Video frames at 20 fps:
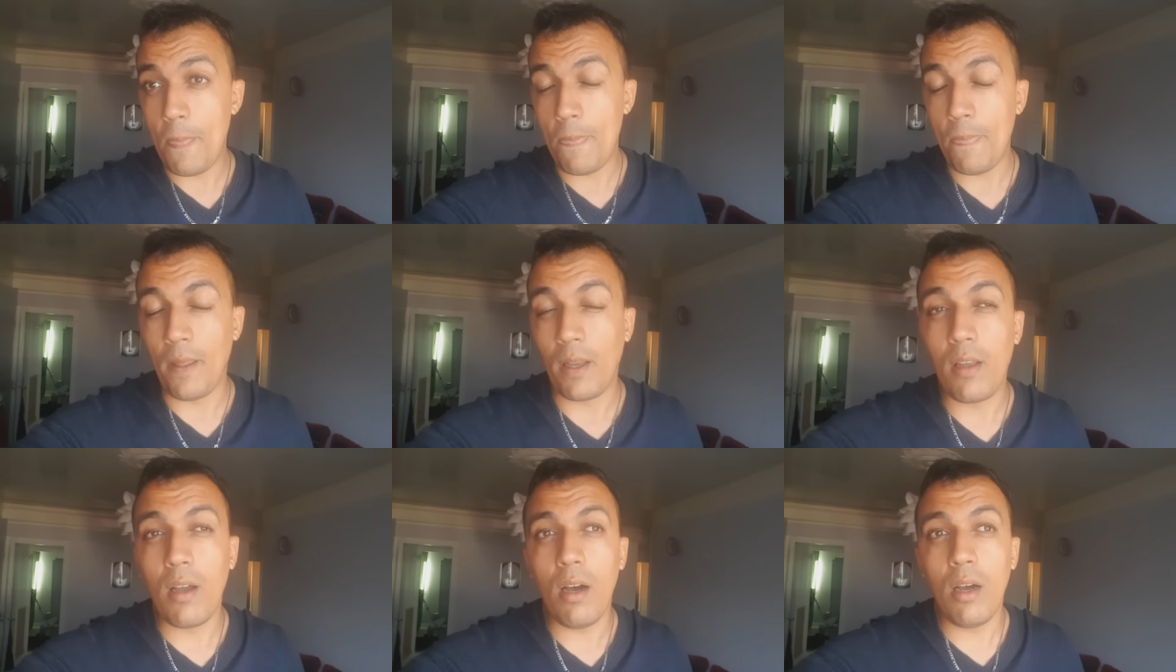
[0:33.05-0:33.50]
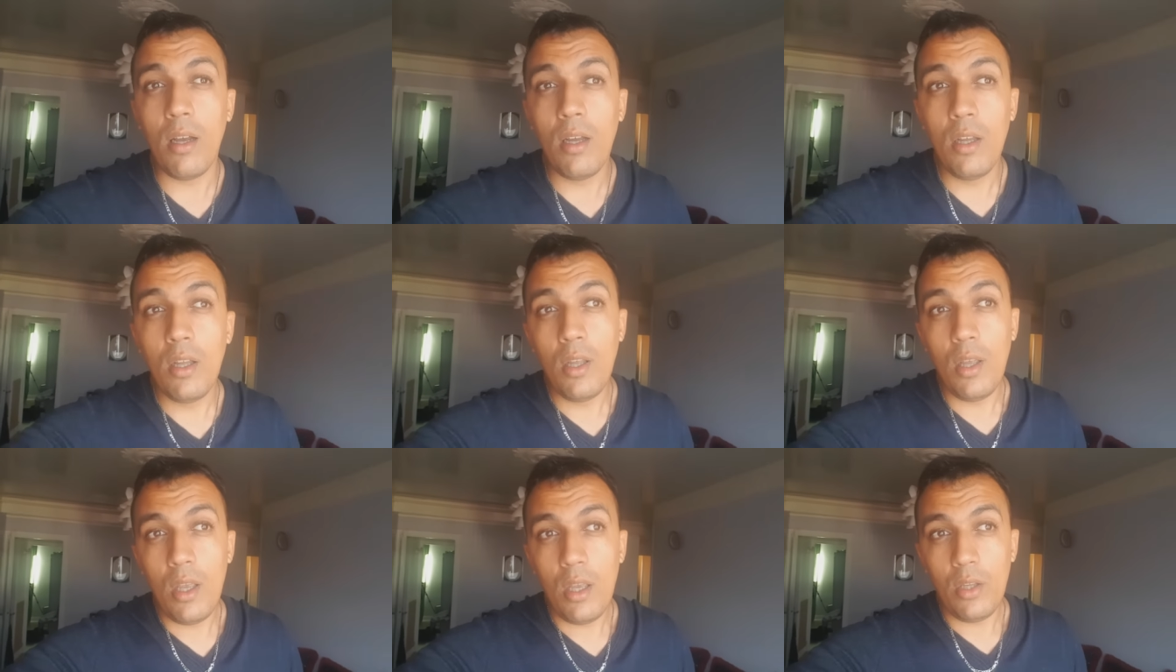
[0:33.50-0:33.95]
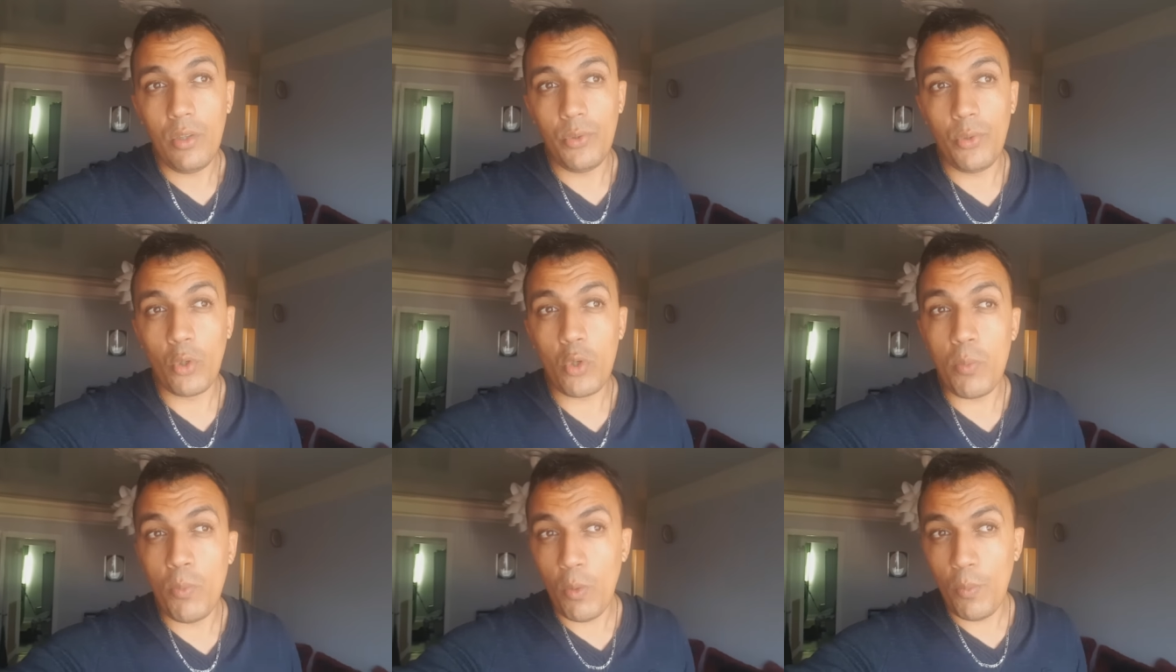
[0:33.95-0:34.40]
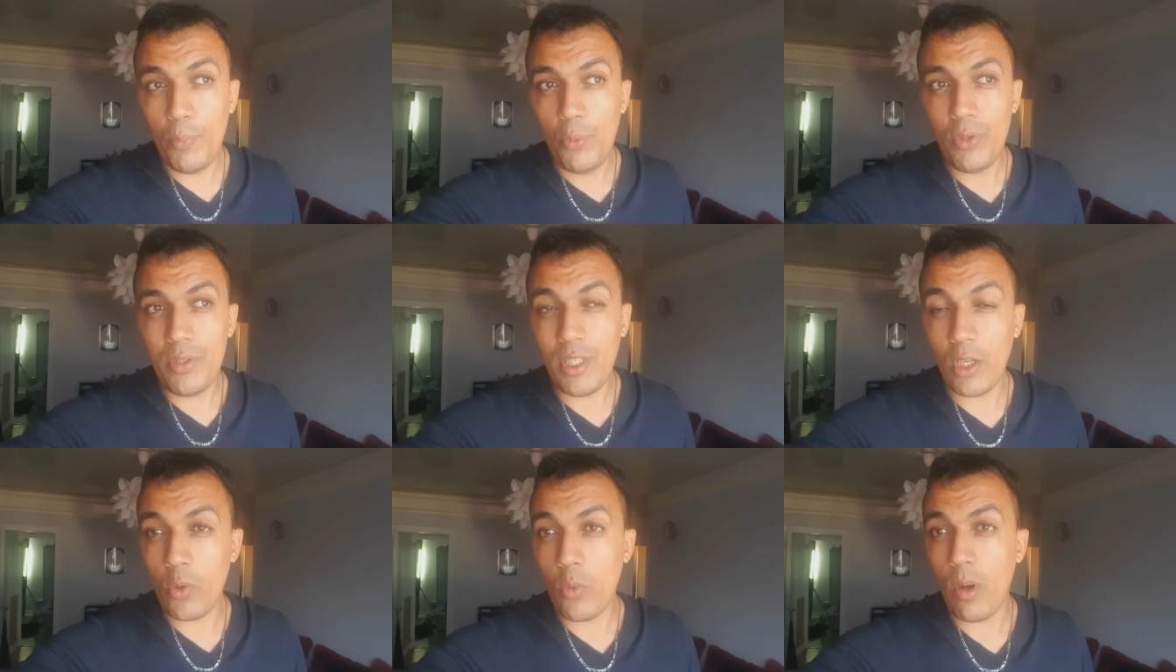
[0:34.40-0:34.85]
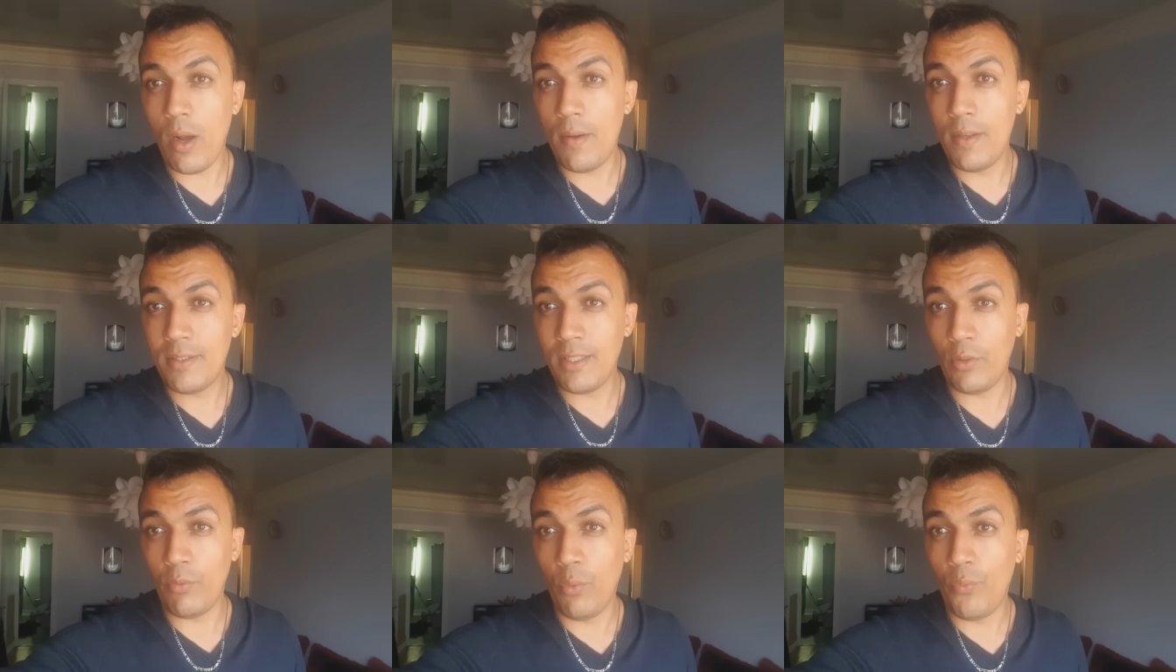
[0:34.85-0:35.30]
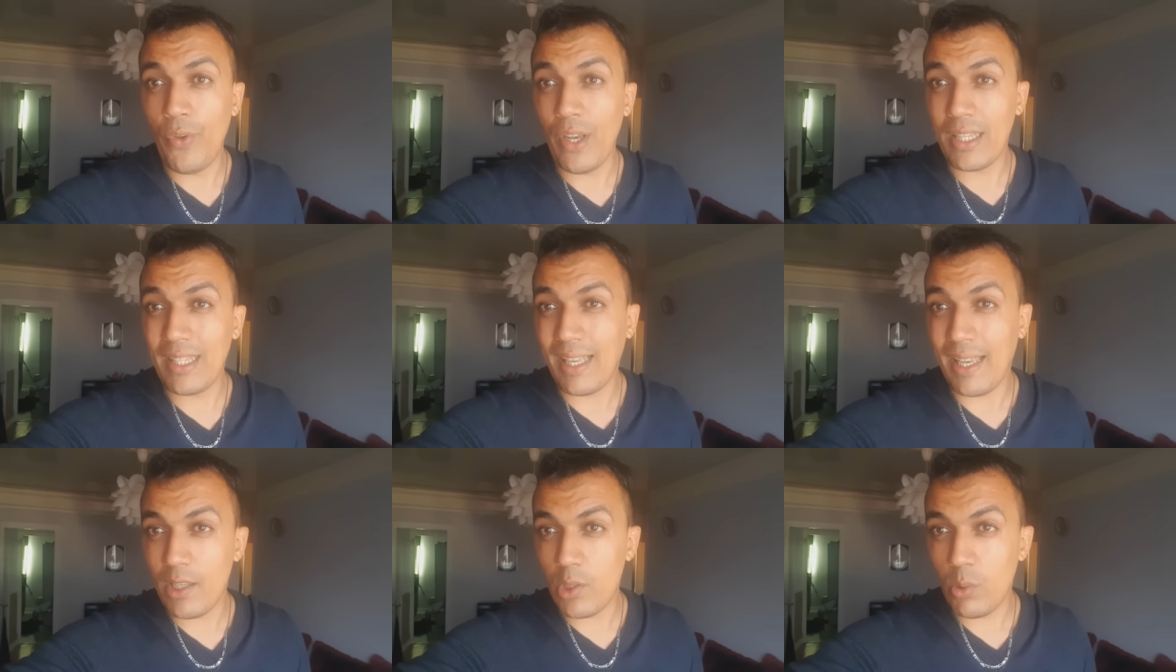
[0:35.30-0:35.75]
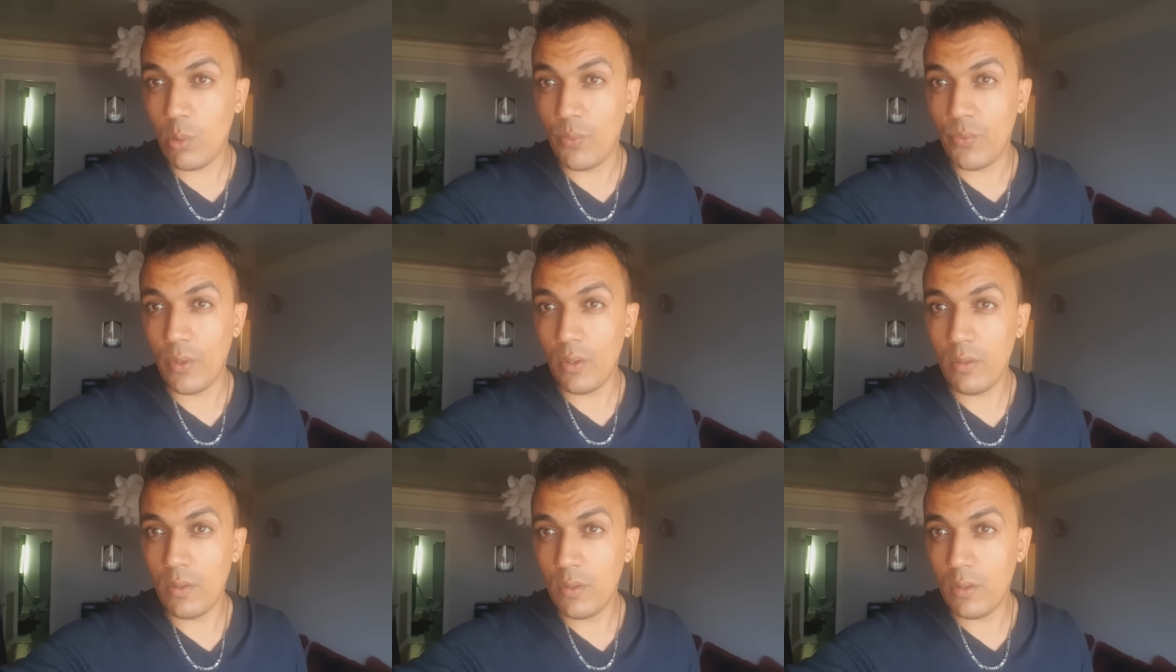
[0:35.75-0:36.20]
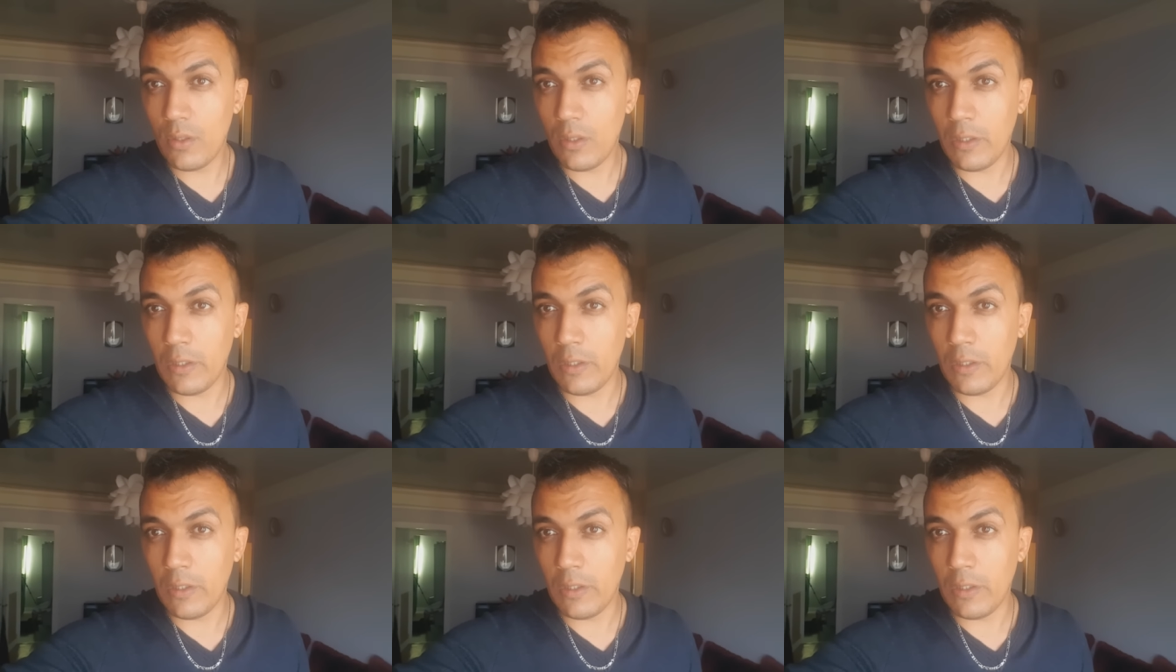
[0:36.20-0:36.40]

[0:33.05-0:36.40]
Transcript: D'accord Donc mon but c'est quoi C'est de vous faire très souvent